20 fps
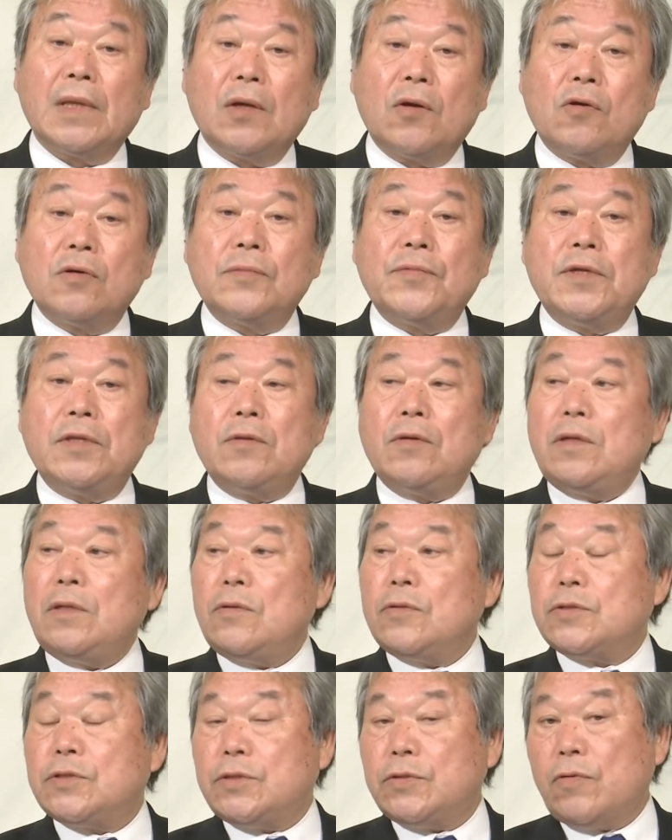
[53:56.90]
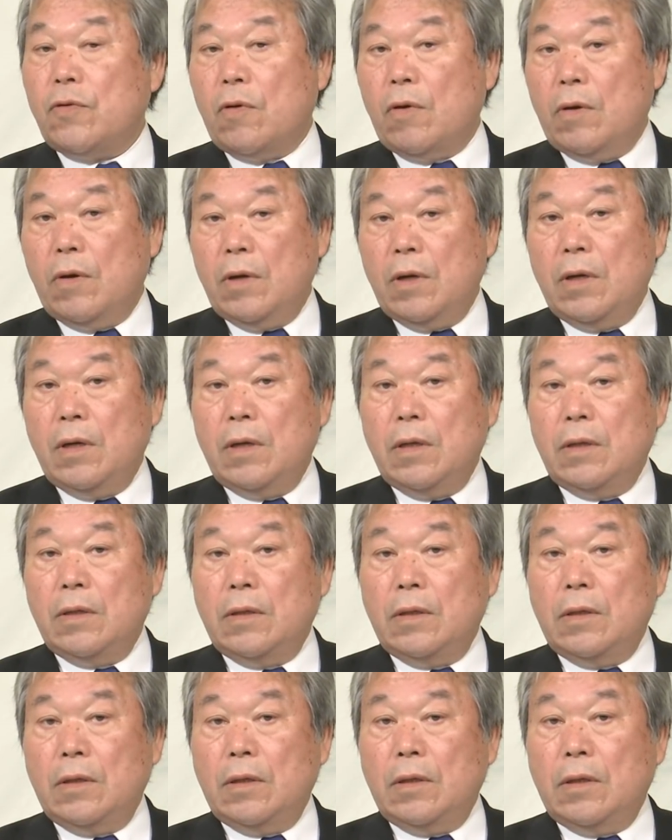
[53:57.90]
う国民の命を
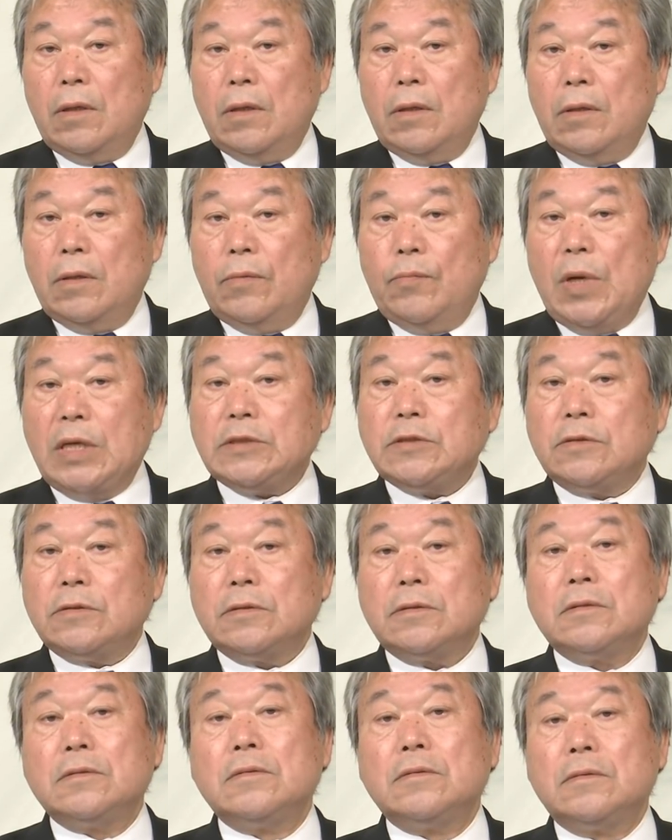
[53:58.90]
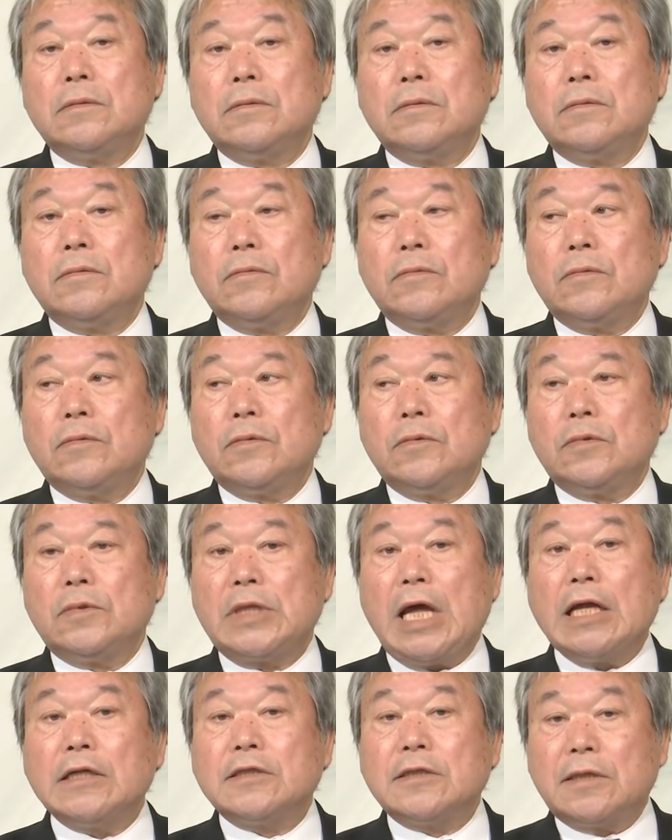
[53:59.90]
まず
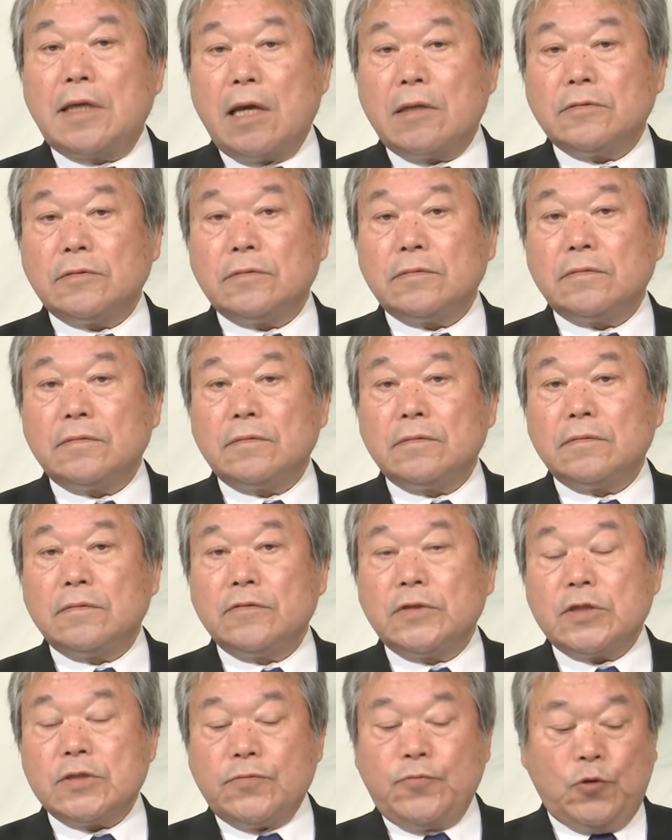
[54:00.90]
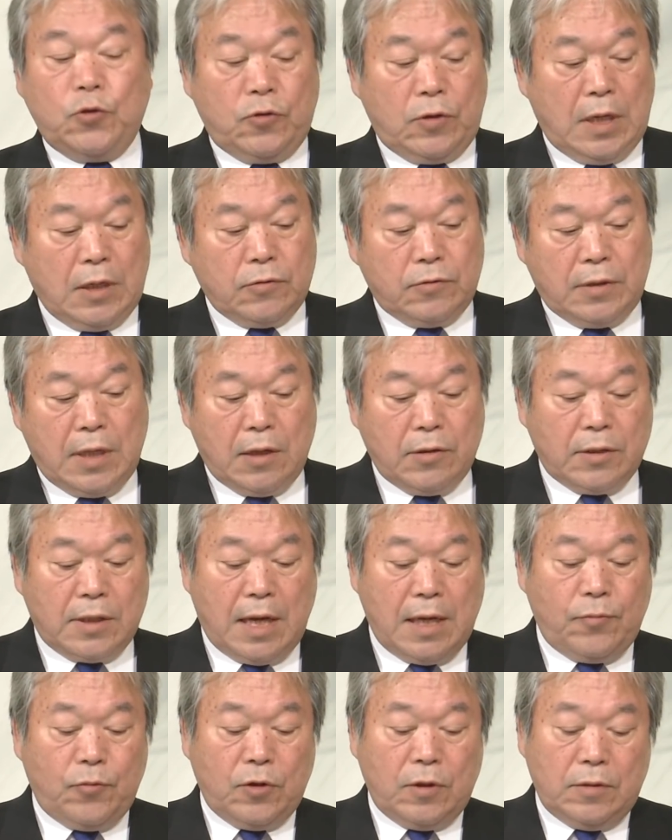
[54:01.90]
助ける私もあの何
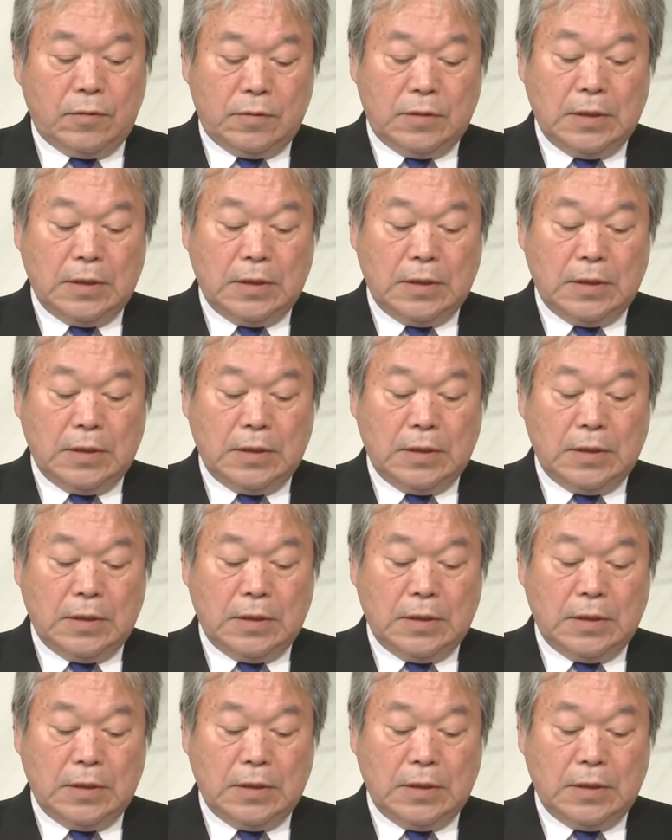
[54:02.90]
回も